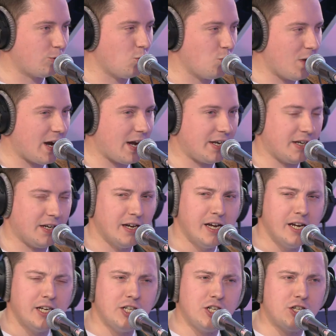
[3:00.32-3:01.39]
тумане,
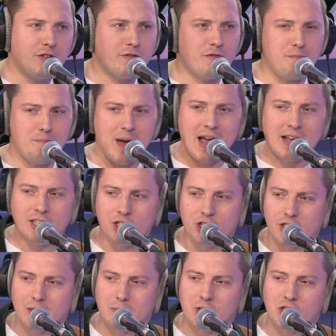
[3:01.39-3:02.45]
ищем в пятничном